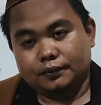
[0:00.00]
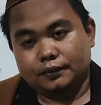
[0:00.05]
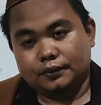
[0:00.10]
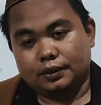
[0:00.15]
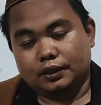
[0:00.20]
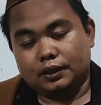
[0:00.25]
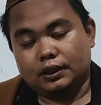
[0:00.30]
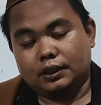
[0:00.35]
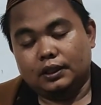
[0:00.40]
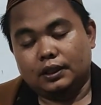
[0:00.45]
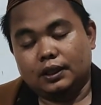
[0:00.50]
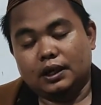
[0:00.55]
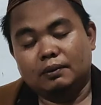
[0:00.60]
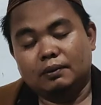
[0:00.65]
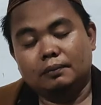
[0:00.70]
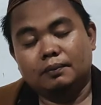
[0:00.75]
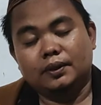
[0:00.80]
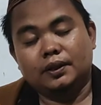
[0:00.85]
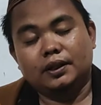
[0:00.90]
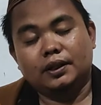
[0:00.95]
jadi dia
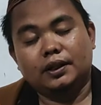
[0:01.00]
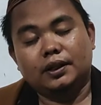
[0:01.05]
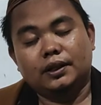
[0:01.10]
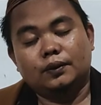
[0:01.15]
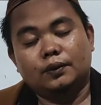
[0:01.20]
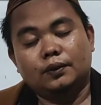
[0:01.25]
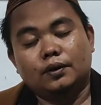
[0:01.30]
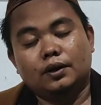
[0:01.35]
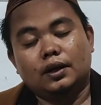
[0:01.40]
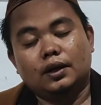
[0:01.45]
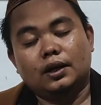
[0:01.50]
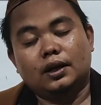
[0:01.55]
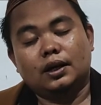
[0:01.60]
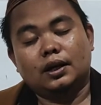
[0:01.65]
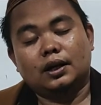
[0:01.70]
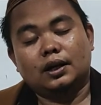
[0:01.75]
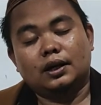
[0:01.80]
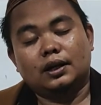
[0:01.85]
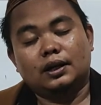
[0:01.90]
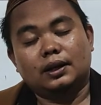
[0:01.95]
memiliki
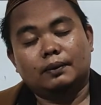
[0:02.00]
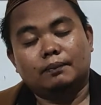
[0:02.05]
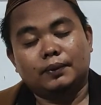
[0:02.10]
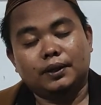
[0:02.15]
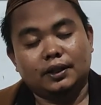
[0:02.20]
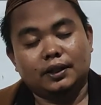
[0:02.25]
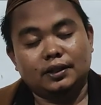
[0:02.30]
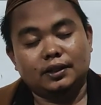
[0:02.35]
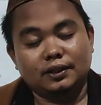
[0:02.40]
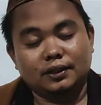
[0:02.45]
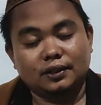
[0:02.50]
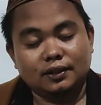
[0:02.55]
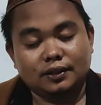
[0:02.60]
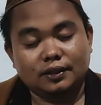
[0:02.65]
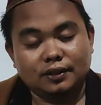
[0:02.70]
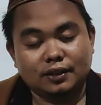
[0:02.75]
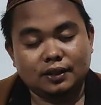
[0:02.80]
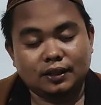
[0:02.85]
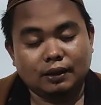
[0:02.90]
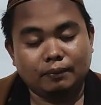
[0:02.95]
dua kelamin
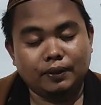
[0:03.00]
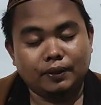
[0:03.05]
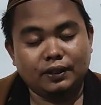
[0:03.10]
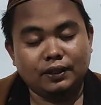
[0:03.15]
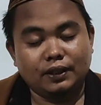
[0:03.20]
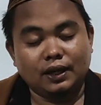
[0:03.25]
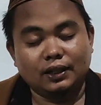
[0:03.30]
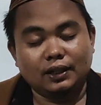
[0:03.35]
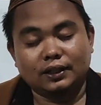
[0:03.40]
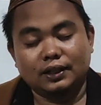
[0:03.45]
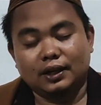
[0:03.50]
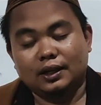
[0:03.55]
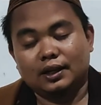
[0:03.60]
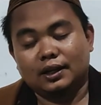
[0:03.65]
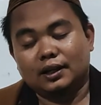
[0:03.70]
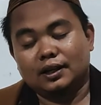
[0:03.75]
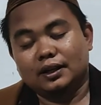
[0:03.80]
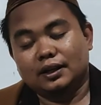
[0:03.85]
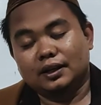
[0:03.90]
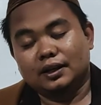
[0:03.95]
kelamin
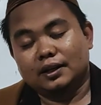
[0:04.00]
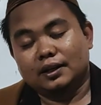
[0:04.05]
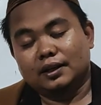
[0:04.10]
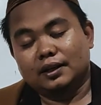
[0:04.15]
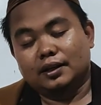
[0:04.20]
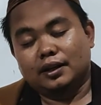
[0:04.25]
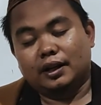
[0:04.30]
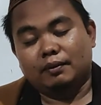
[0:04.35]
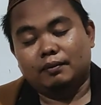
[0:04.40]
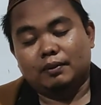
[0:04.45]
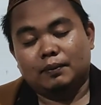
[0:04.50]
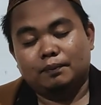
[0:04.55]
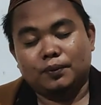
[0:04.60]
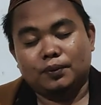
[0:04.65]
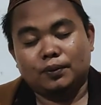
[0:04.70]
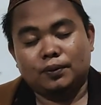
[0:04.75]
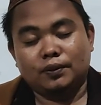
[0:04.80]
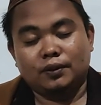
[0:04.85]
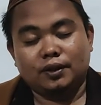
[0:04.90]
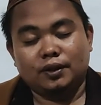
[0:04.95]
ganda
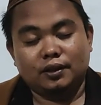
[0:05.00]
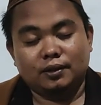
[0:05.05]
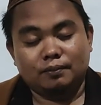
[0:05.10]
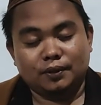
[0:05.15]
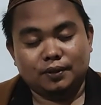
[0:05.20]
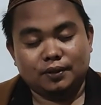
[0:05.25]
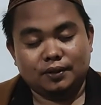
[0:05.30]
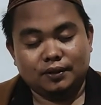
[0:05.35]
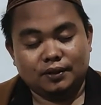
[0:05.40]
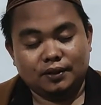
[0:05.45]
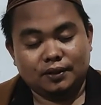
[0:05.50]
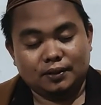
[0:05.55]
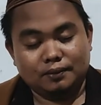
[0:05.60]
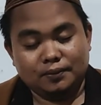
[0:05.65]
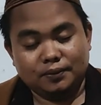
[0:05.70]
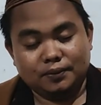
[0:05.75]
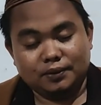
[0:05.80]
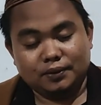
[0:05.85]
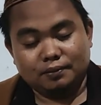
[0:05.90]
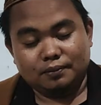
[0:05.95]
hemaprodit merenya
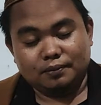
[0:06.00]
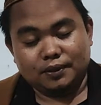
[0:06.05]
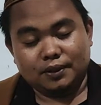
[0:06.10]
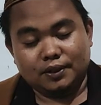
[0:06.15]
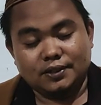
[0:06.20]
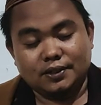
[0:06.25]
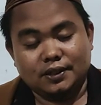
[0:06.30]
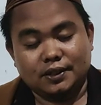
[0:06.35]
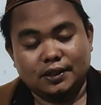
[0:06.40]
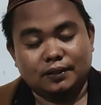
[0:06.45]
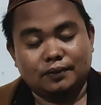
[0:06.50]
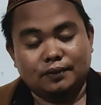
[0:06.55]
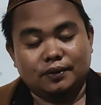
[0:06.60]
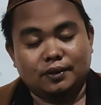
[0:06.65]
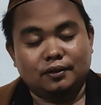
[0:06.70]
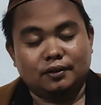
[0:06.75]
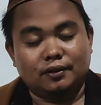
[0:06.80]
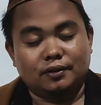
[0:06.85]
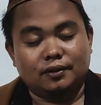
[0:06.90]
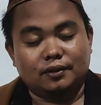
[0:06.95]
lamun cek bahasa
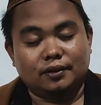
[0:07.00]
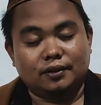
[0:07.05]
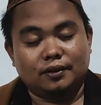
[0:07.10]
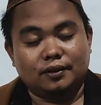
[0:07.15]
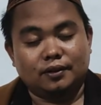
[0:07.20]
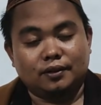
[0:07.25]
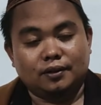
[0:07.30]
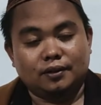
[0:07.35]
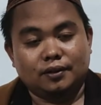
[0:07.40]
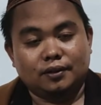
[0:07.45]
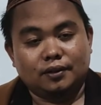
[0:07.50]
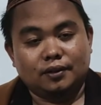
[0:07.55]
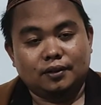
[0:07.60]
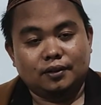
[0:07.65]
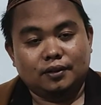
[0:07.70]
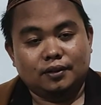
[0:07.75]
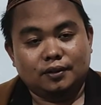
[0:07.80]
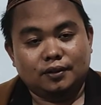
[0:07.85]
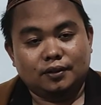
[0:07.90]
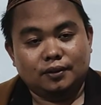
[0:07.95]
hewan
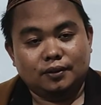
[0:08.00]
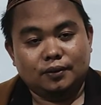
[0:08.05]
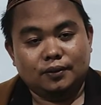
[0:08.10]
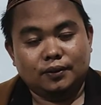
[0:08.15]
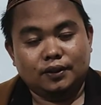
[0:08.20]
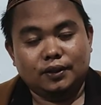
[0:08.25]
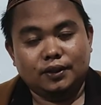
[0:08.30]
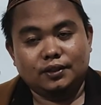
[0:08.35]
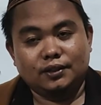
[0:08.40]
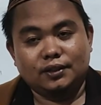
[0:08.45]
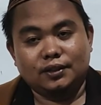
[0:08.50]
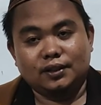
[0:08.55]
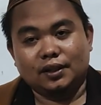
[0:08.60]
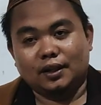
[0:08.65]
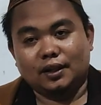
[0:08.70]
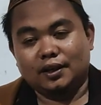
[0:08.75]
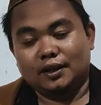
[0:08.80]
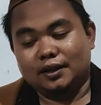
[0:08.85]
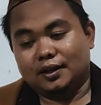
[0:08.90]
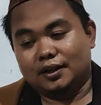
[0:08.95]
nu hiji
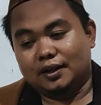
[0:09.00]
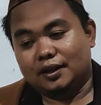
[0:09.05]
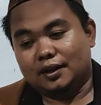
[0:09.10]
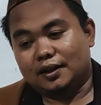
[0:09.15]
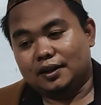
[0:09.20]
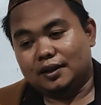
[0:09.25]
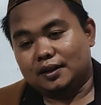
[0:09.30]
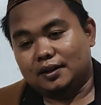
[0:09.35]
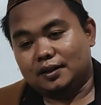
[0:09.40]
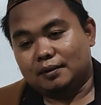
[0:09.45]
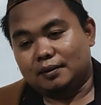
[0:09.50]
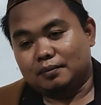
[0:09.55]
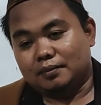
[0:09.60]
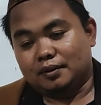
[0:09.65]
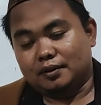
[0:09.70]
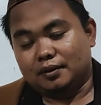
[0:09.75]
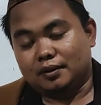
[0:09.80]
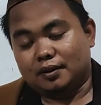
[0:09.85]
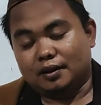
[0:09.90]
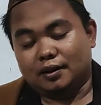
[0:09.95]
aya
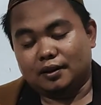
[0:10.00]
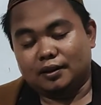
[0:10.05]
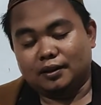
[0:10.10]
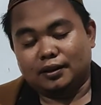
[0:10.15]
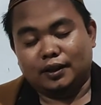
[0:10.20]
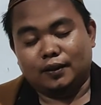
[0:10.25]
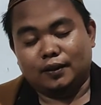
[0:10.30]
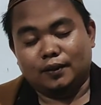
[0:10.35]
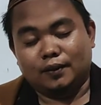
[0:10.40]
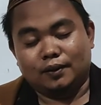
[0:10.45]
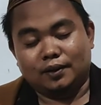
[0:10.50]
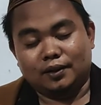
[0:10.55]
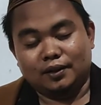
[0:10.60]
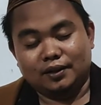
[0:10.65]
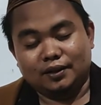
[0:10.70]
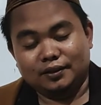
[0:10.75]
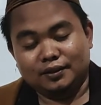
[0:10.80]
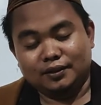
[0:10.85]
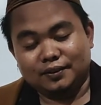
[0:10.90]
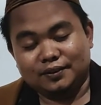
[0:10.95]
uh,
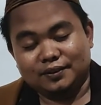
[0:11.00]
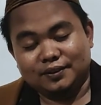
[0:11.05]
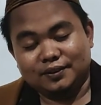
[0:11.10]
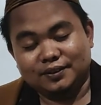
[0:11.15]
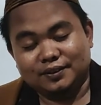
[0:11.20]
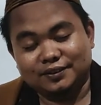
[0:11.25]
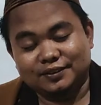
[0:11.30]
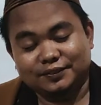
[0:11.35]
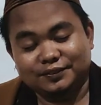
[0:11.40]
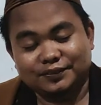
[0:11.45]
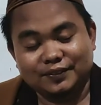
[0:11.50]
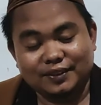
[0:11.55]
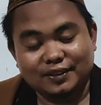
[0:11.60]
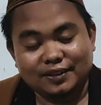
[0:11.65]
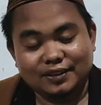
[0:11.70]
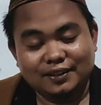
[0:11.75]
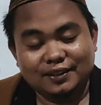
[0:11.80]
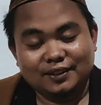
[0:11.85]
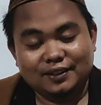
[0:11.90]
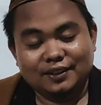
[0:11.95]
terongan gitu
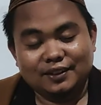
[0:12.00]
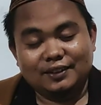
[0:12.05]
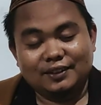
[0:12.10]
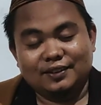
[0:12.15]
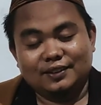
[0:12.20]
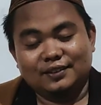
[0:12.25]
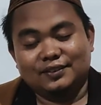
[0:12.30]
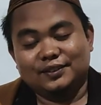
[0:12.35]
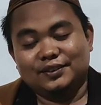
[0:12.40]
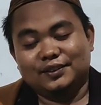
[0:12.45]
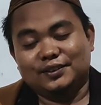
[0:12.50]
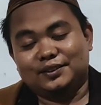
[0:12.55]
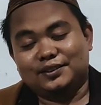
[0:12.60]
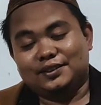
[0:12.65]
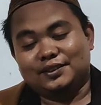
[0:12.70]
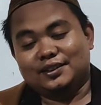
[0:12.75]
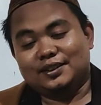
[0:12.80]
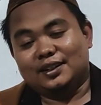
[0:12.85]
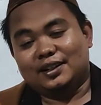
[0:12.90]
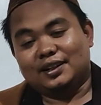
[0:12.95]
nu
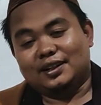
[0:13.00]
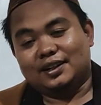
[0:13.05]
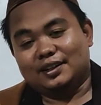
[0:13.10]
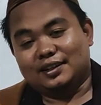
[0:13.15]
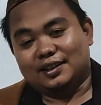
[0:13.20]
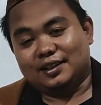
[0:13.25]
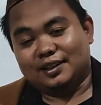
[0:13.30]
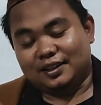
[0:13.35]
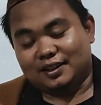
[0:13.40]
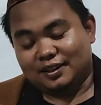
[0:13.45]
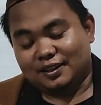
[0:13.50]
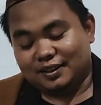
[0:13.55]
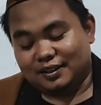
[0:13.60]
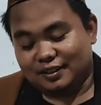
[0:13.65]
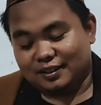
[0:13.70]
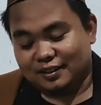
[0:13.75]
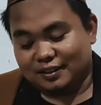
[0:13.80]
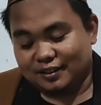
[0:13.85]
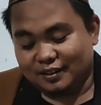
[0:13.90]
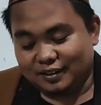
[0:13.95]
hiji aya
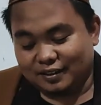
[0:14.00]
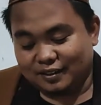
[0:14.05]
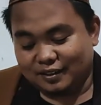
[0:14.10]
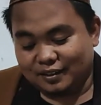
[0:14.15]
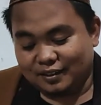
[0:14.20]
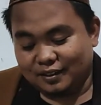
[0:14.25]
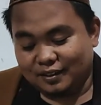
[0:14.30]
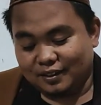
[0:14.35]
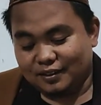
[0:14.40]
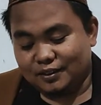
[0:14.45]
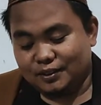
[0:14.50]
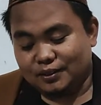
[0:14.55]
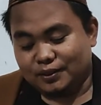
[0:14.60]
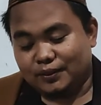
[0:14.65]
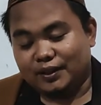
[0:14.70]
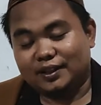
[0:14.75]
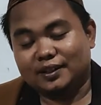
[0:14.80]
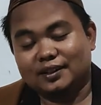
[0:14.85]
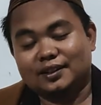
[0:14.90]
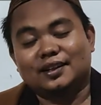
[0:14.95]
uh,
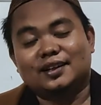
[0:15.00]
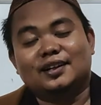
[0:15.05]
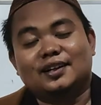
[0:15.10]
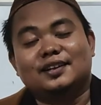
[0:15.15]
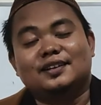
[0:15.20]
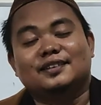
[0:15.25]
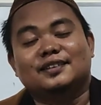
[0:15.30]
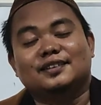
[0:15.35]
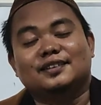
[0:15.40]
coetan